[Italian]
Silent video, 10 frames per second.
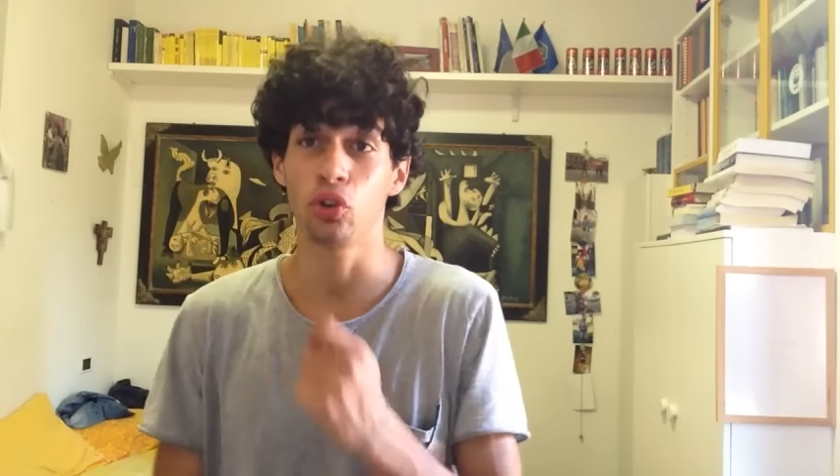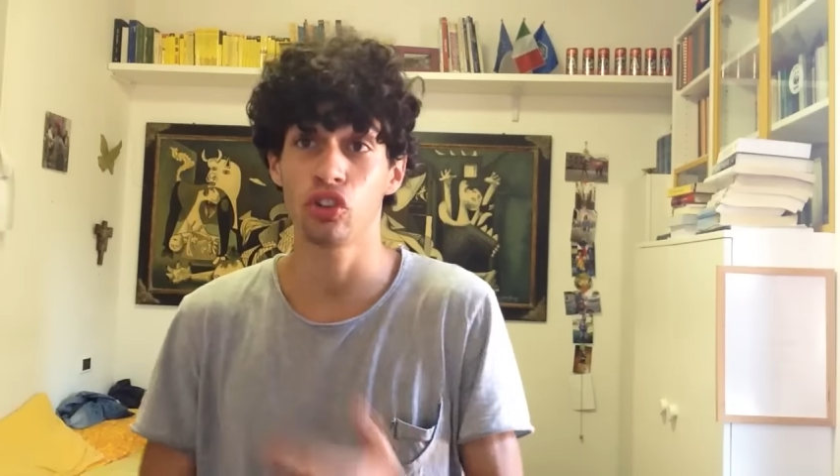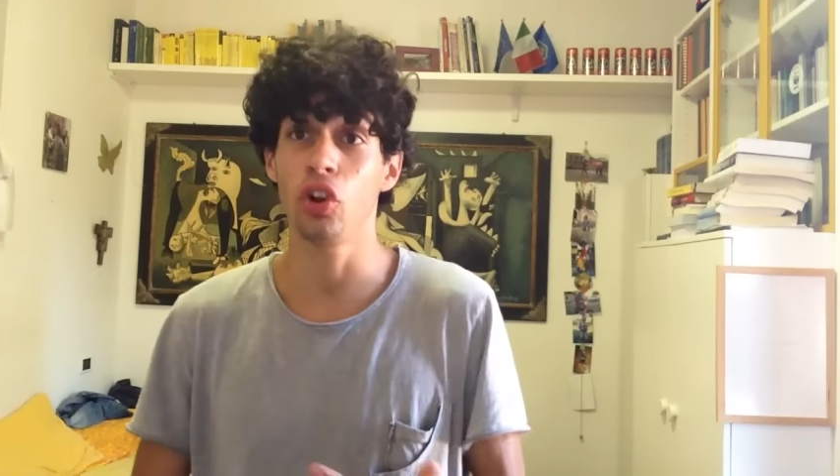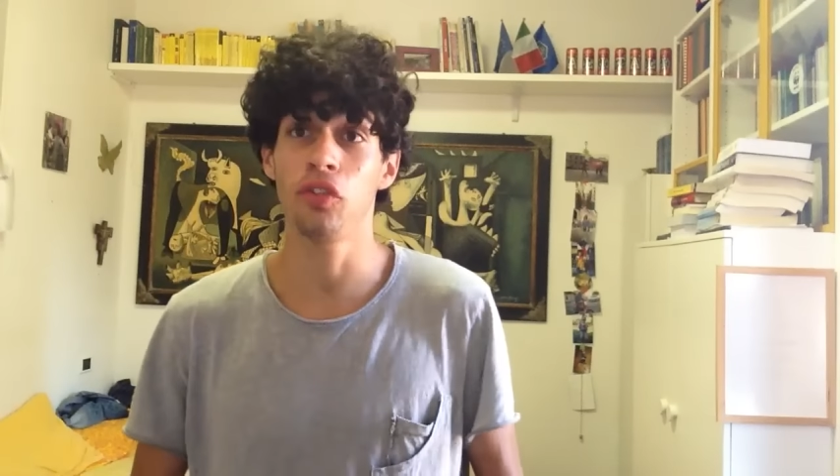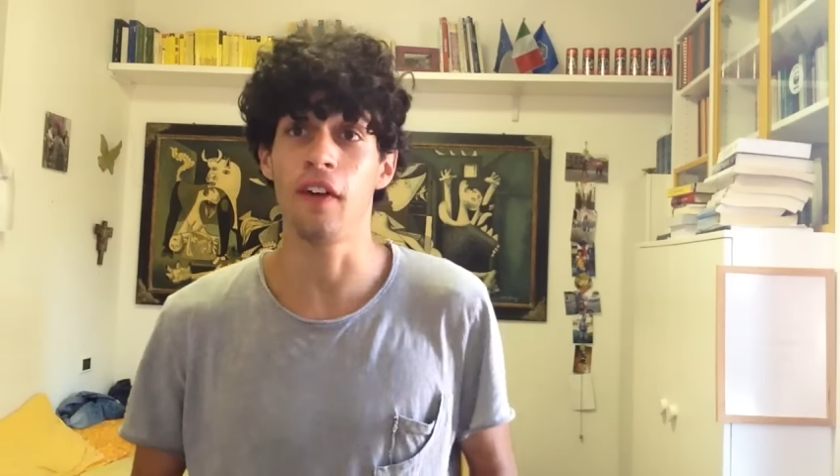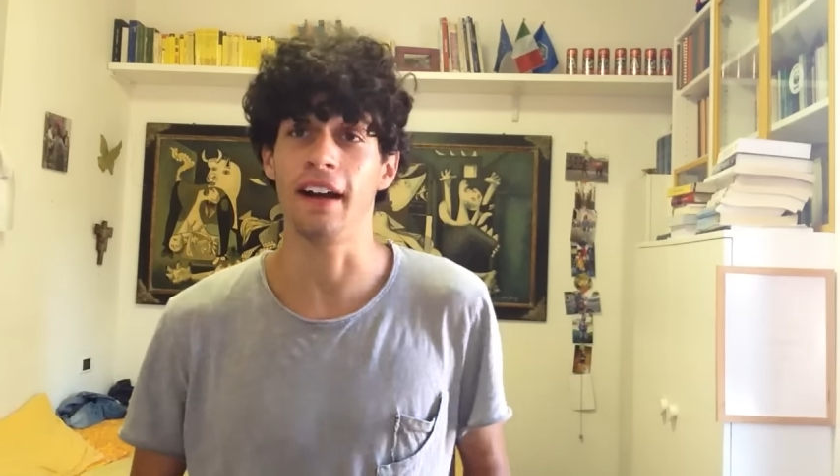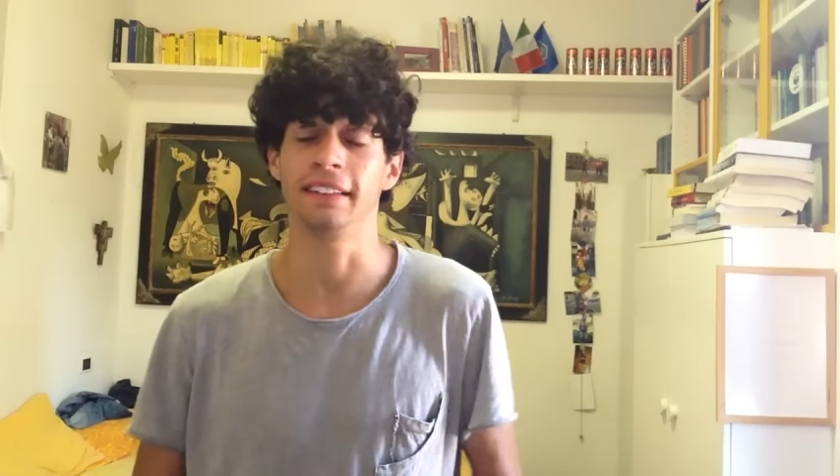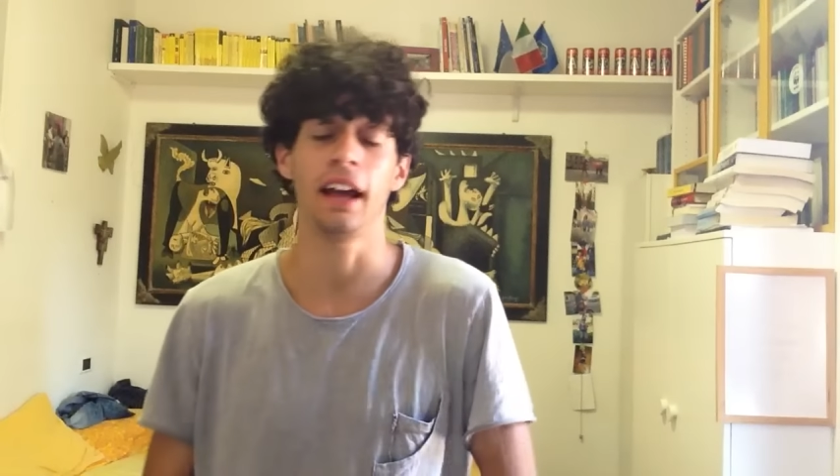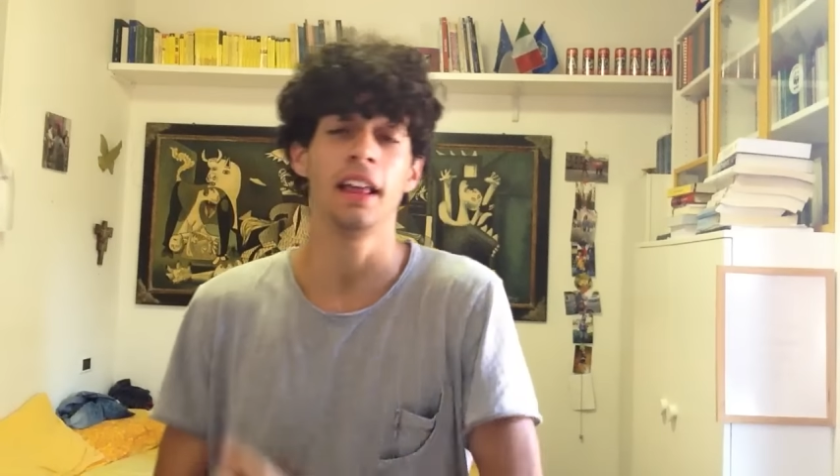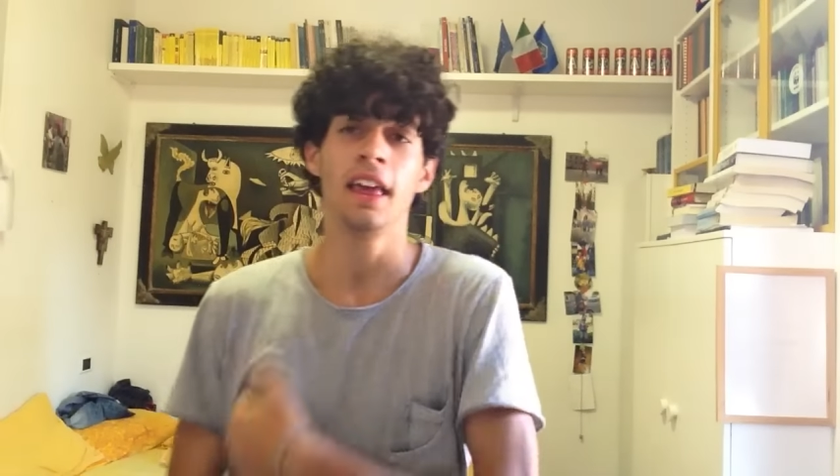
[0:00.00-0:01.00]
non ce l'ho
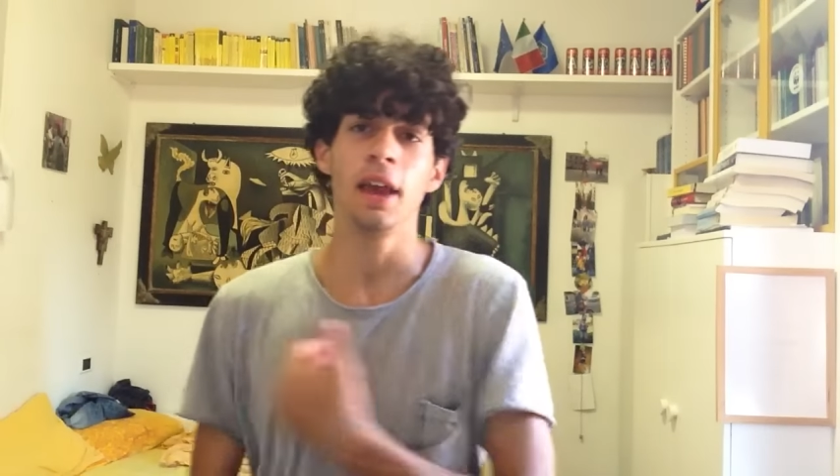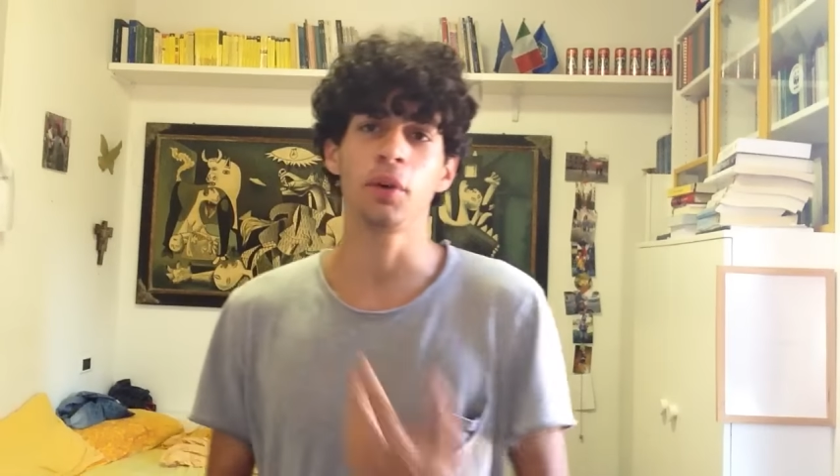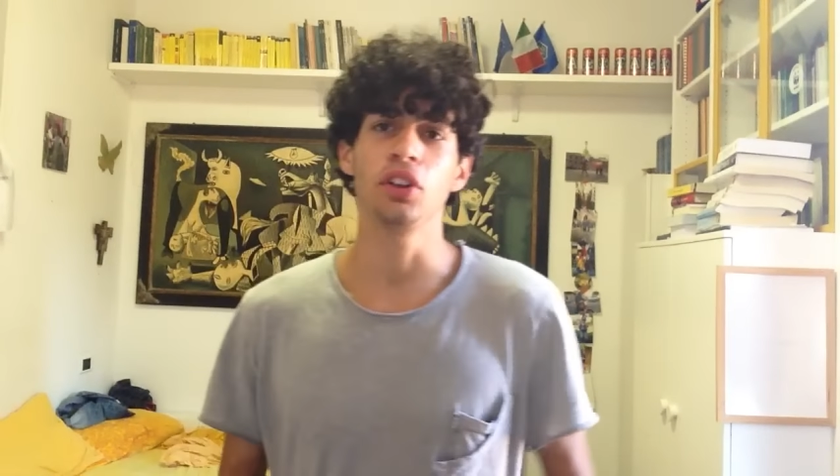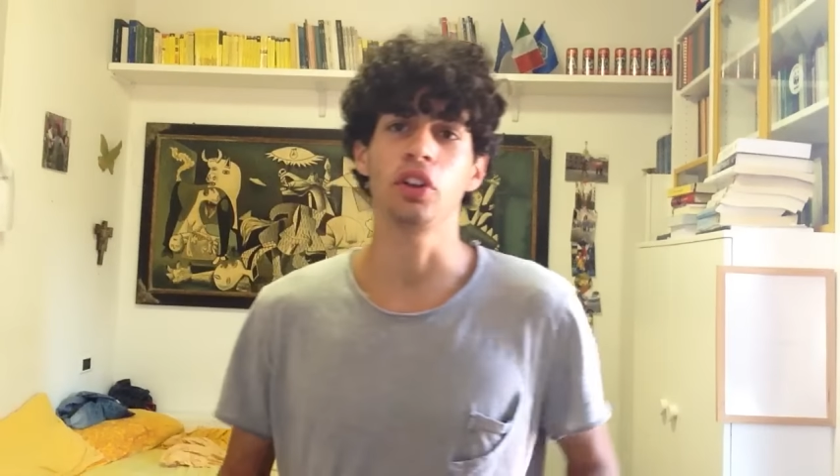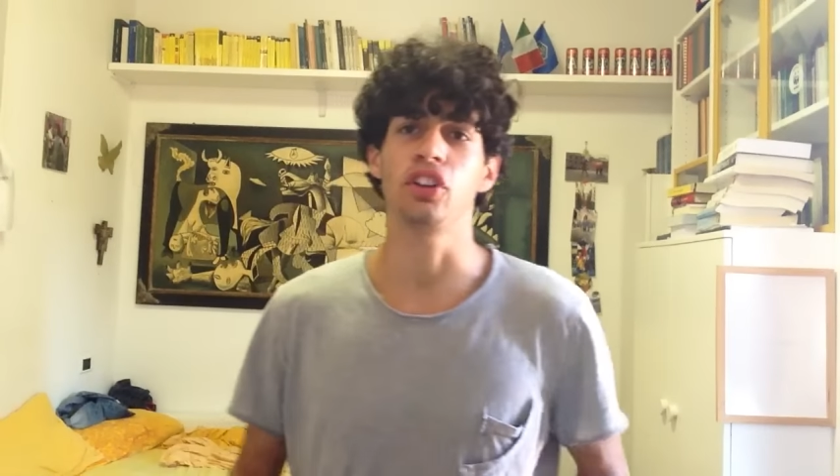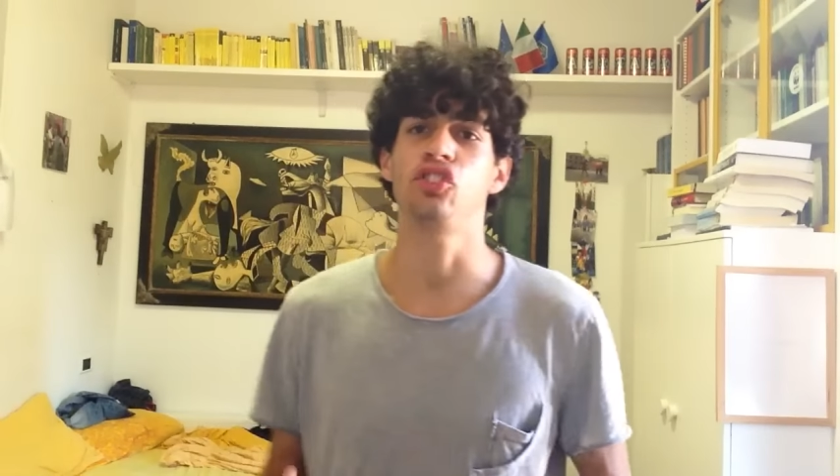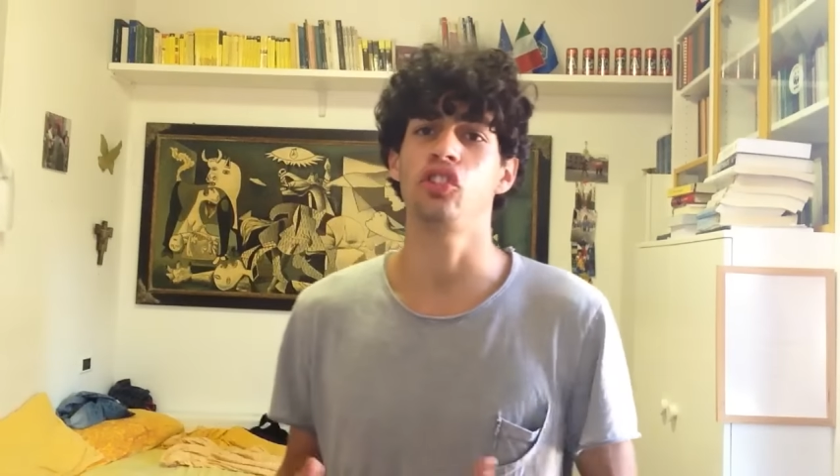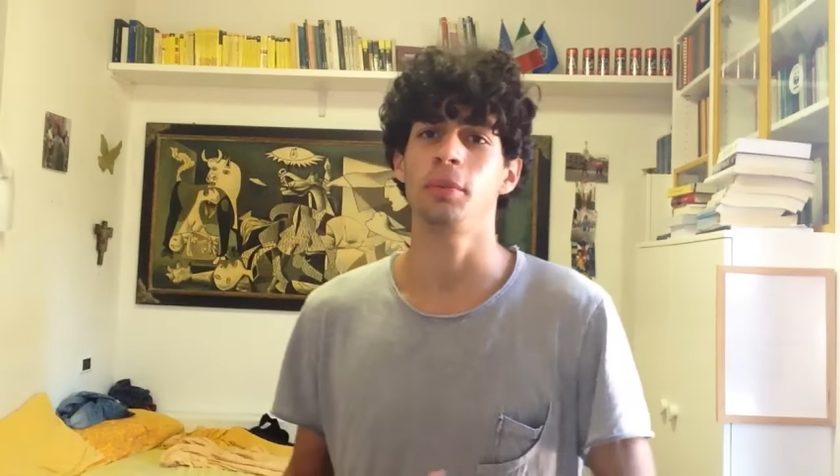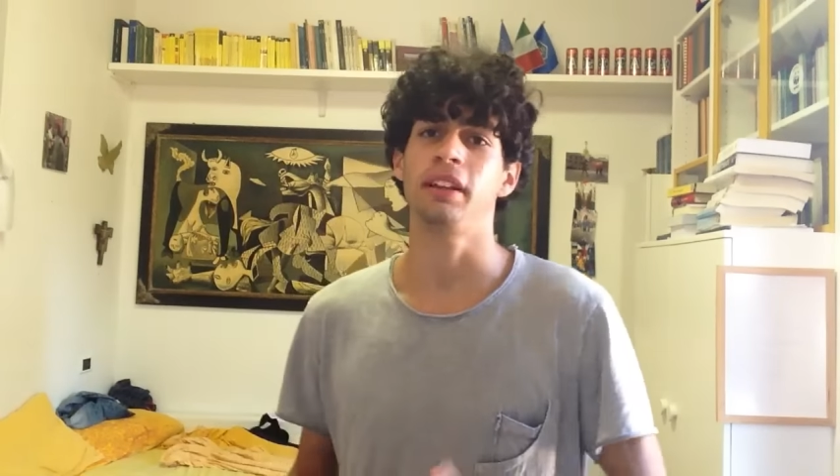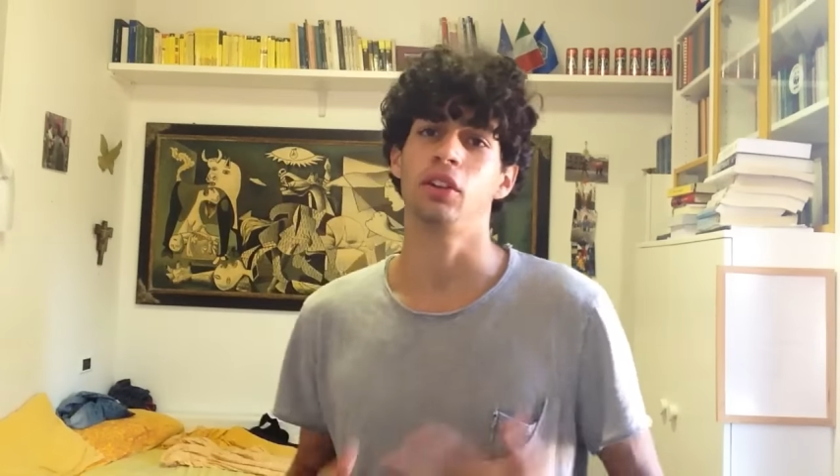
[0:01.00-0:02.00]
fatta e quindi ho
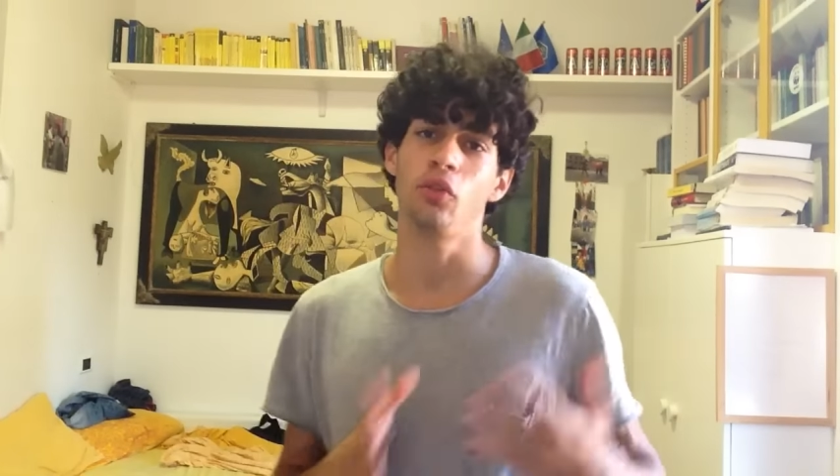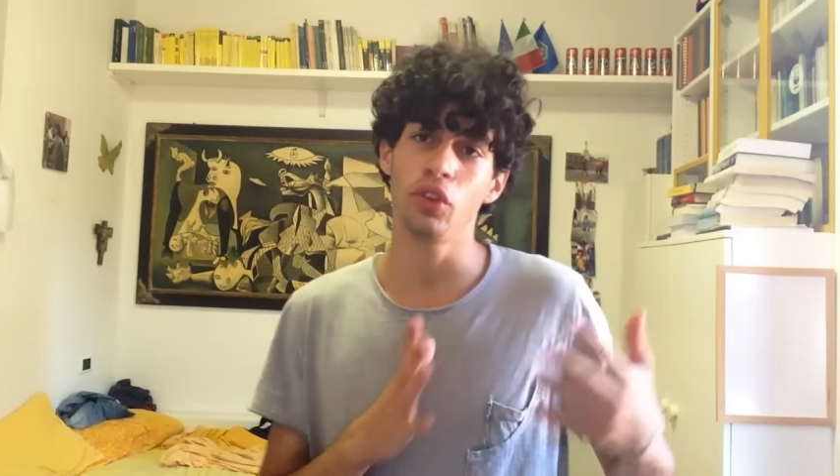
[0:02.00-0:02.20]
deciso di mettere un